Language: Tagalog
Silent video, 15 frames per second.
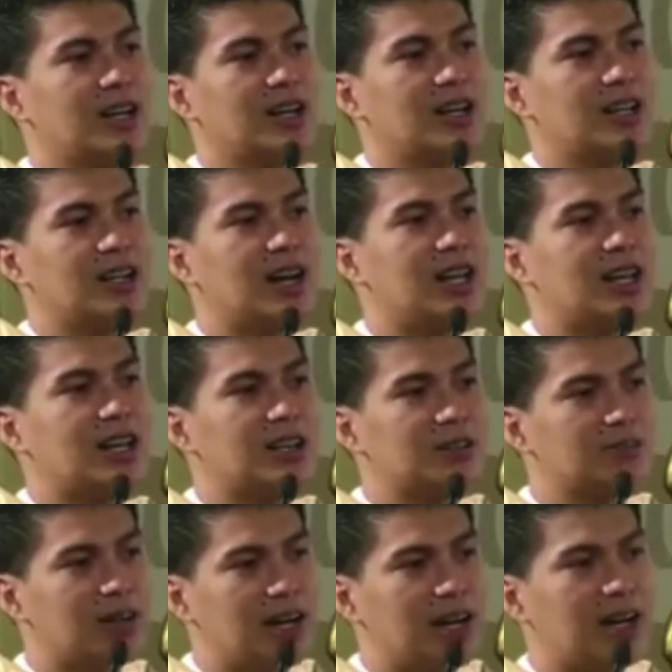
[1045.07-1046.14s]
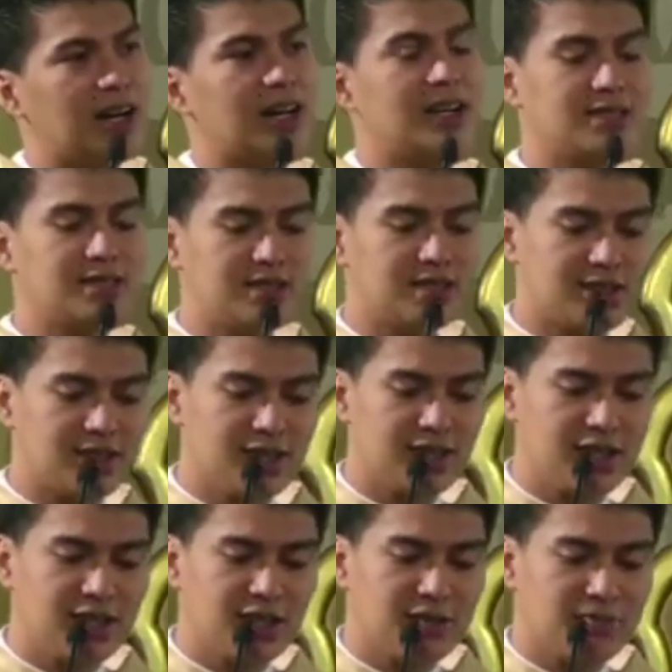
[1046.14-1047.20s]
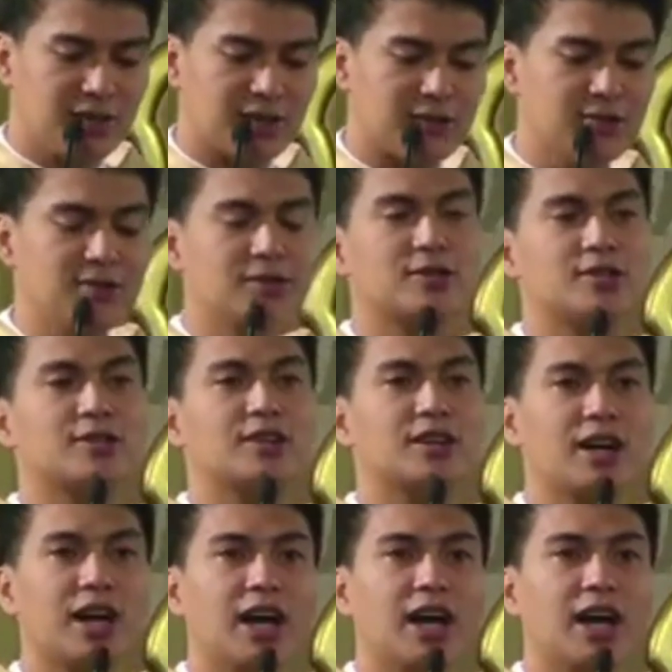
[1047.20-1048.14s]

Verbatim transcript: lalaking malakas, marunong, at